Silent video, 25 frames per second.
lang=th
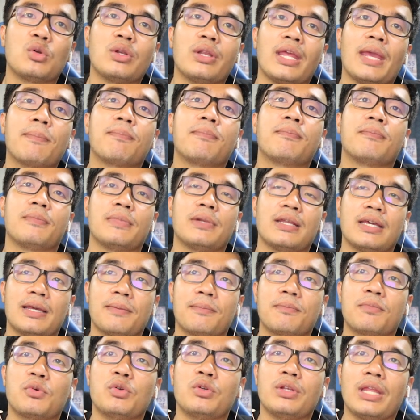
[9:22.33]
คุณเอฟนะครั
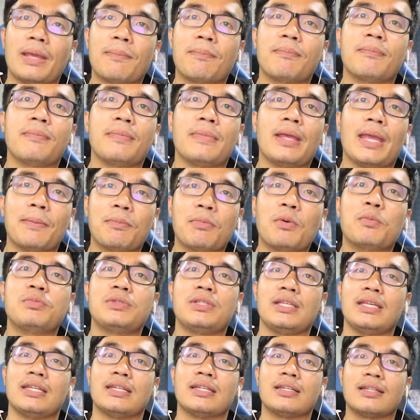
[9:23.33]
บคุณเเอฟอฟปม
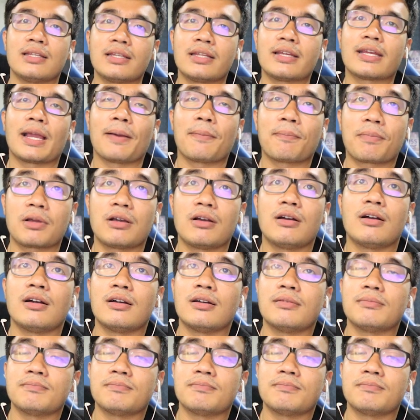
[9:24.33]
ตีนนะครับก็